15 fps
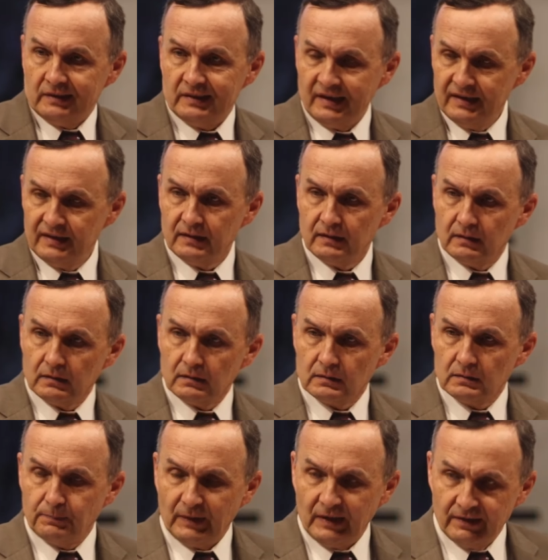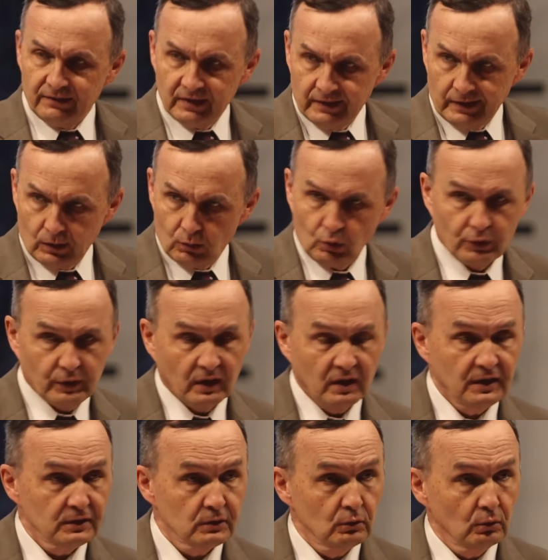Три с половиной года
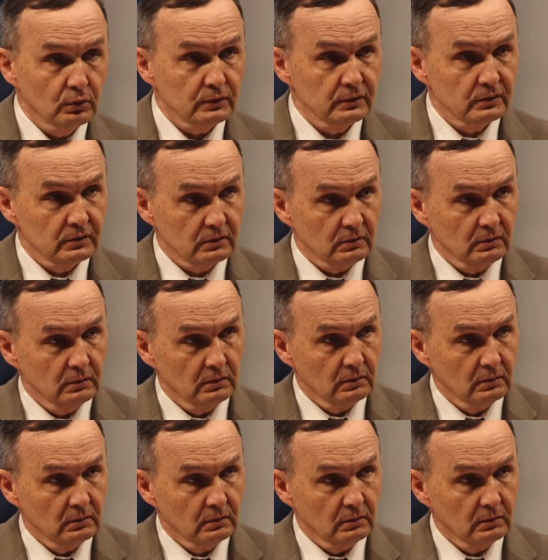Христос